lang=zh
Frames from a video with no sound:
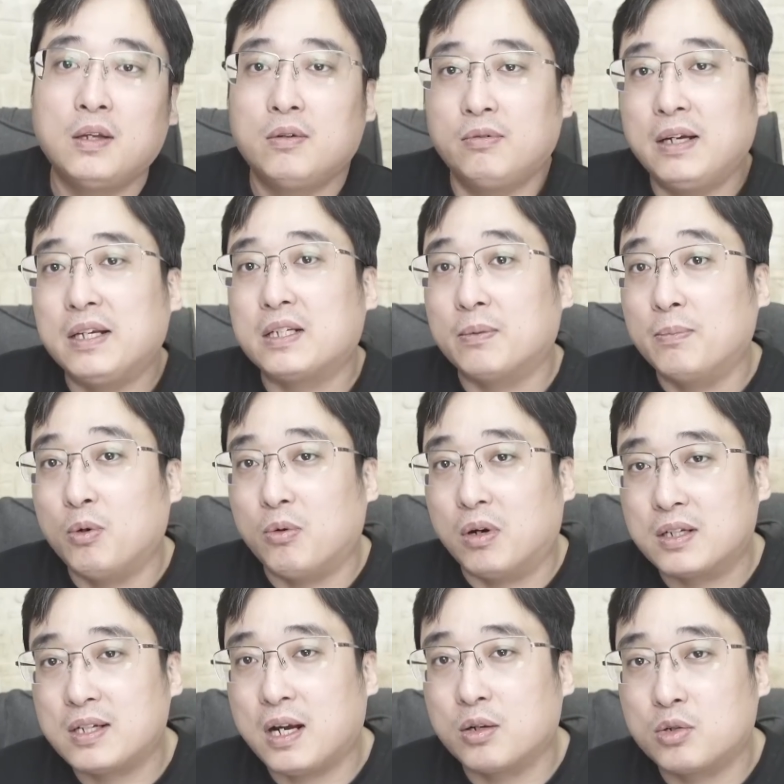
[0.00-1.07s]
为什么我
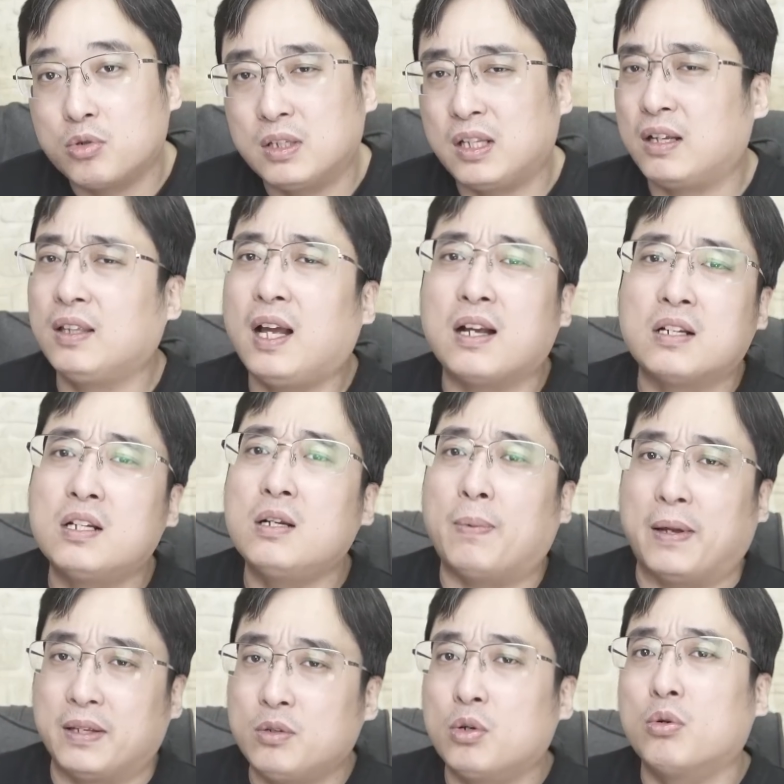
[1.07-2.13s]
这样说呢？那日
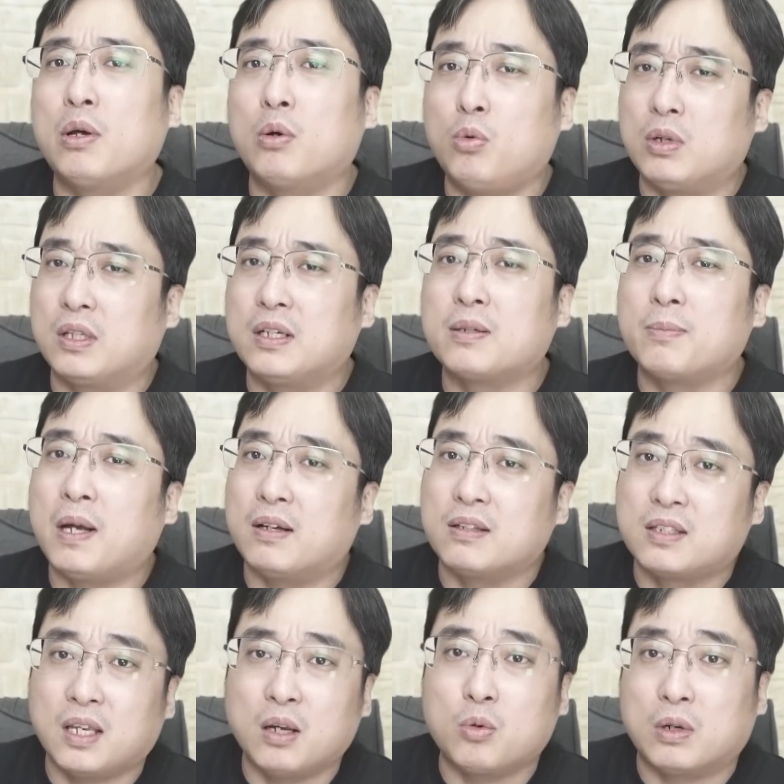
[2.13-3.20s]
本又会获得什么样的
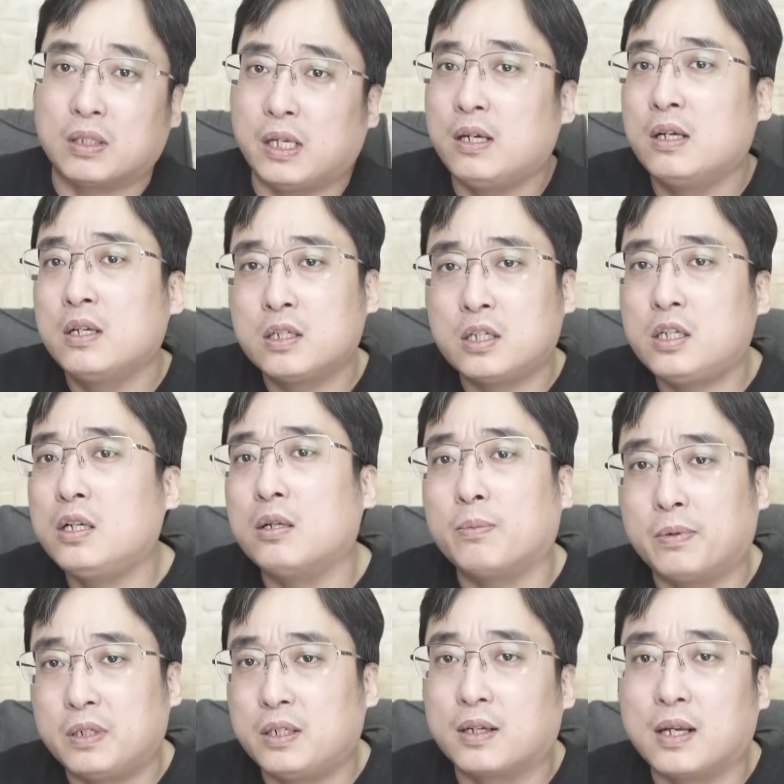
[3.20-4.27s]
结果呢？是
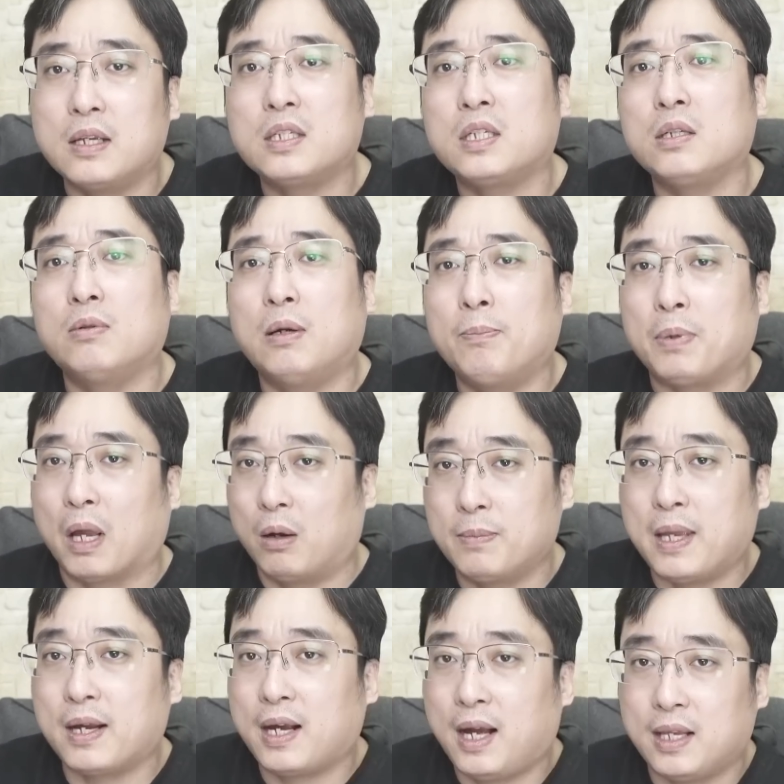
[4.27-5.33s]
不是跟新闻表
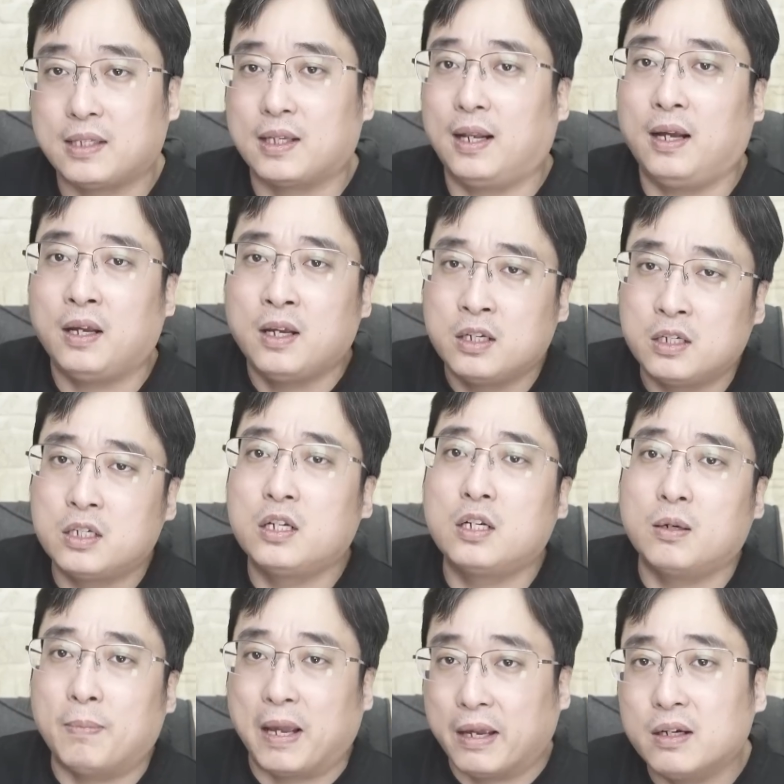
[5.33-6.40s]
面看起来日
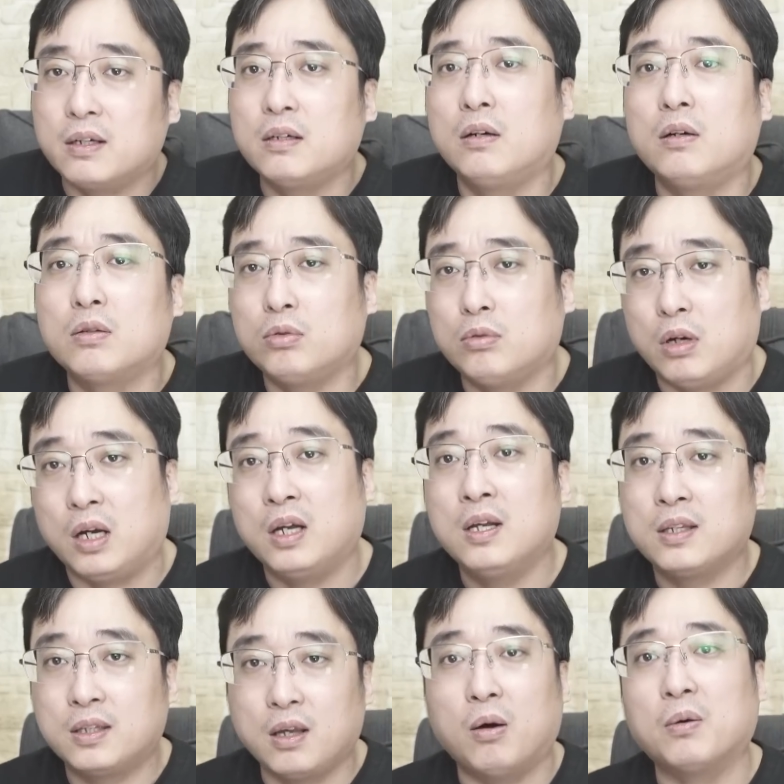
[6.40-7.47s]
美合作
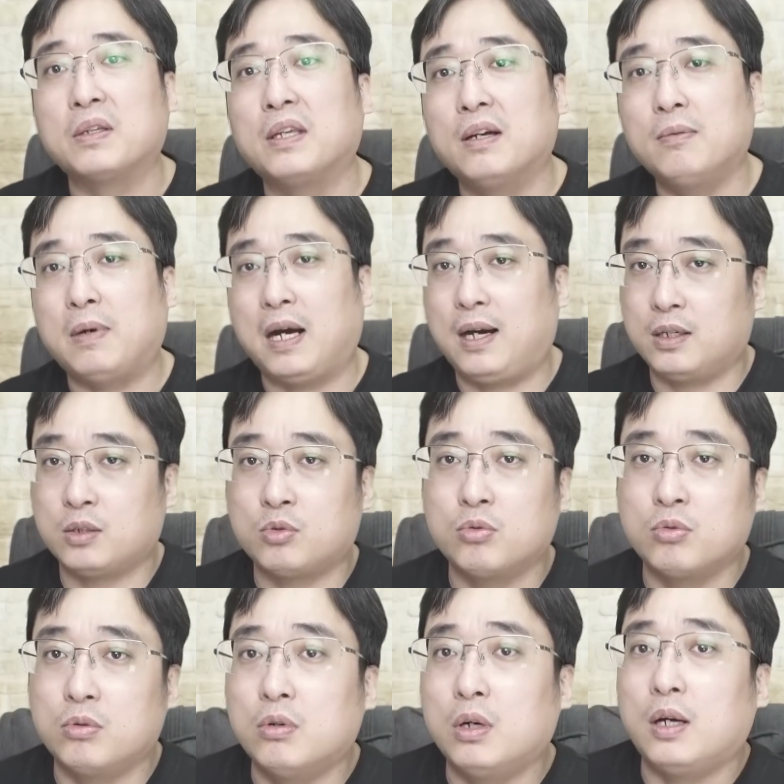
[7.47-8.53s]
要赢麻
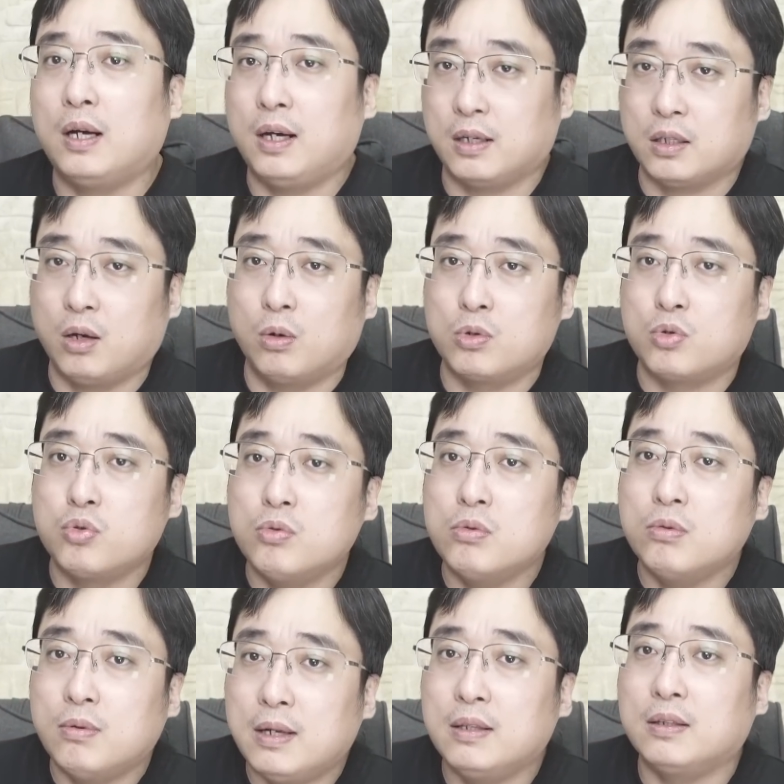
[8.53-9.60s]
中国啊，要出
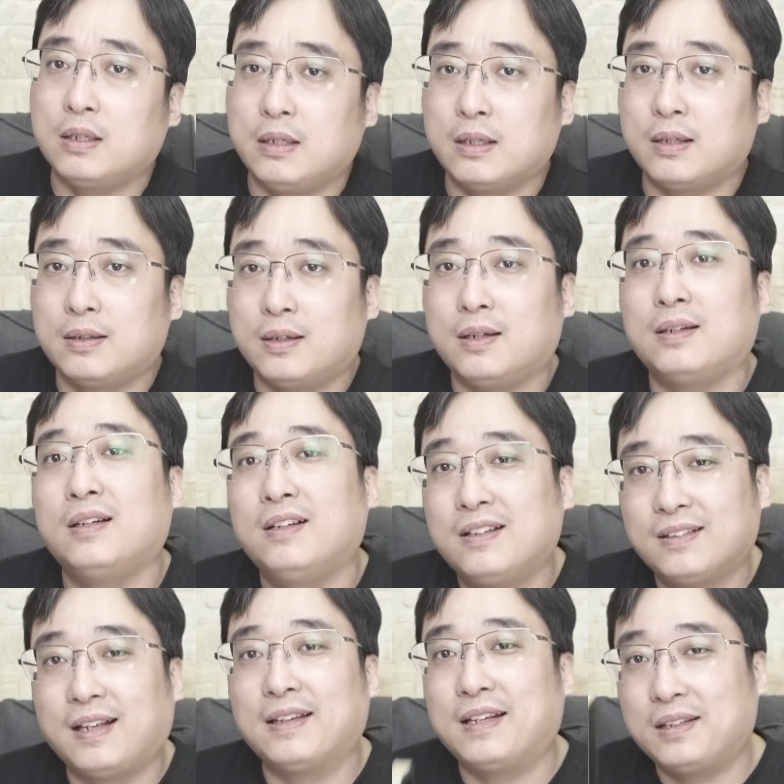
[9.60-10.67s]
问题了呢？
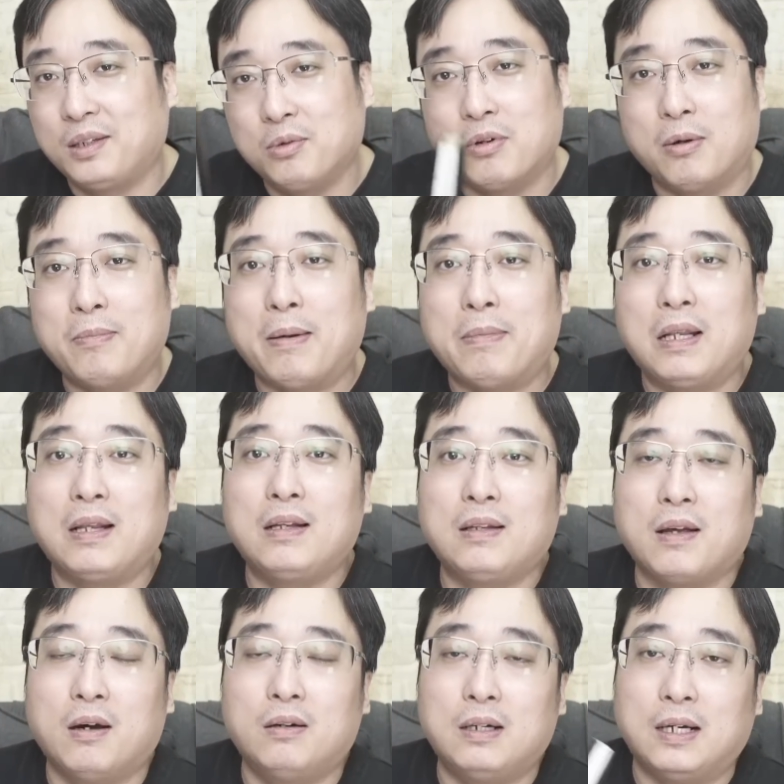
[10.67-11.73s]
大家听我慢慢来
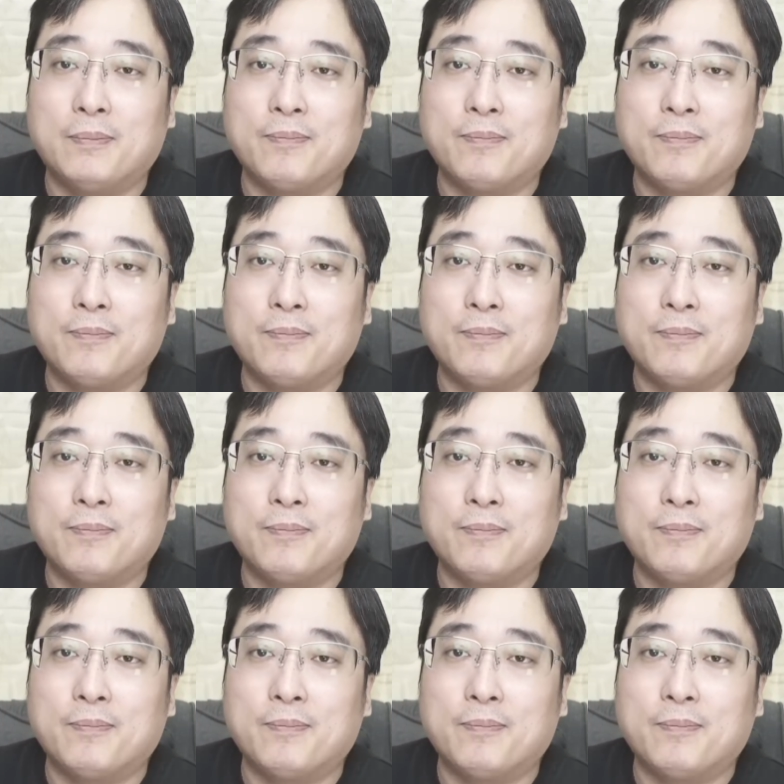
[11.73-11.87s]
聊啊。